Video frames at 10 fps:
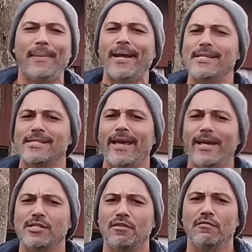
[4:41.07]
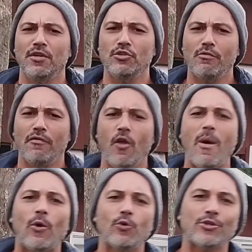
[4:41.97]
Para encerrar esse vídeo, vou
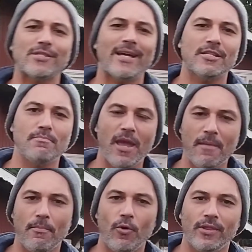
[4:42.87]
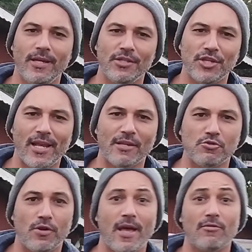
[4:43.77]
falar uma curiosidade bem importante
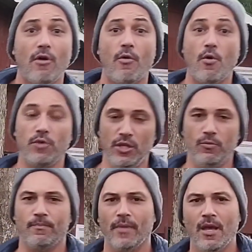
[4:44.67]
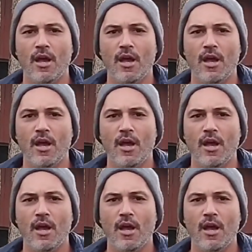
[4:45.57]
relacionada ao El Ninho.